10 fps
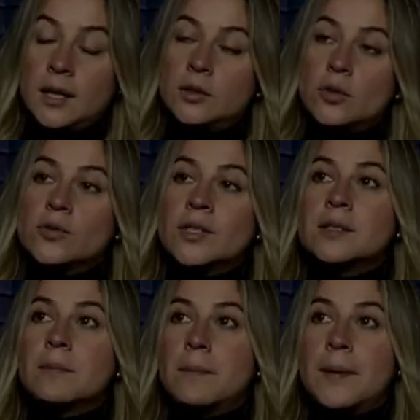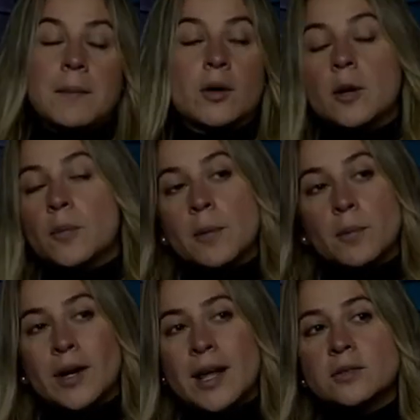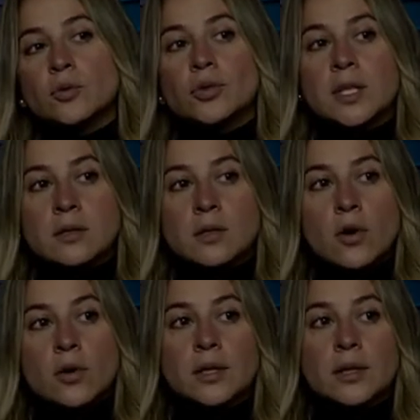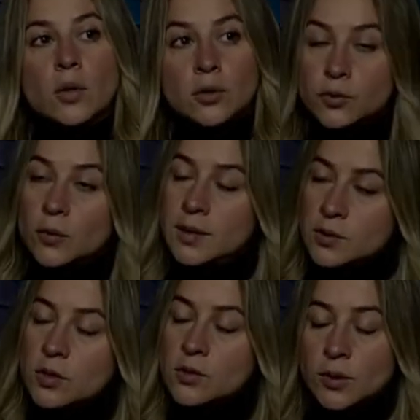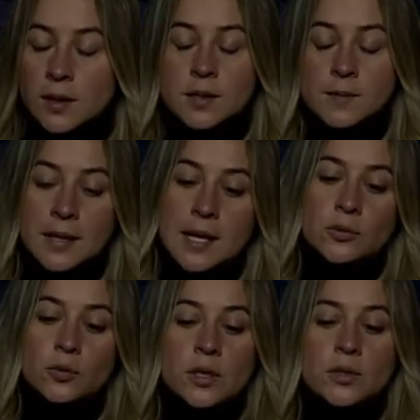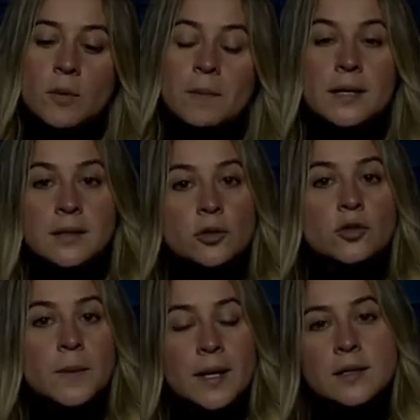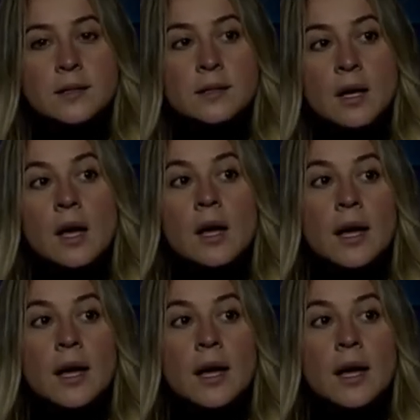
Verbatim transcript: Entonces, para mejorar, por ejemplo, la desnutrición, cuando estuve en Naciones Unidas, para la desnutrición para ciertos países,